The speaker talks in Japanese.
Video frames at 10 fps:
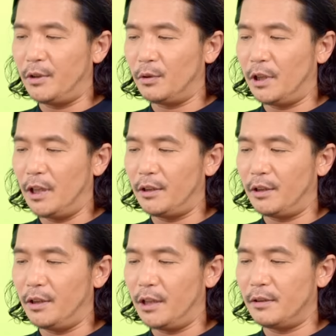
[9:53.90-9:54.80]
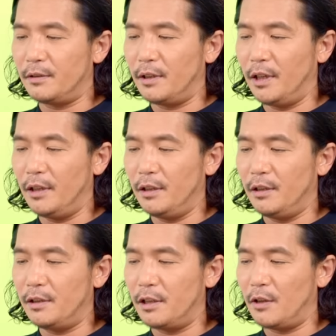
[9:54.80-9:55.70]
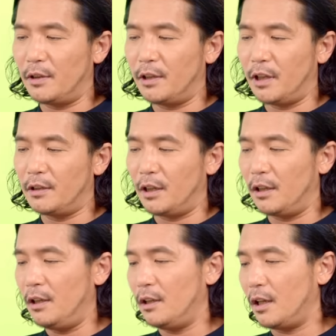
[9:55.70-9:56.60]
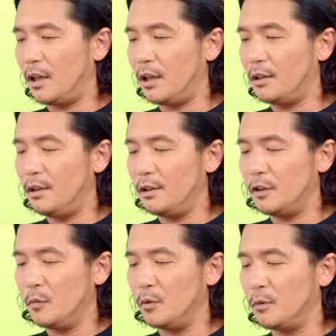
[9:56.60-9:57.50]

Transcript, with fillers: てをかけてるやつ全員幸せだったらいいなっていつも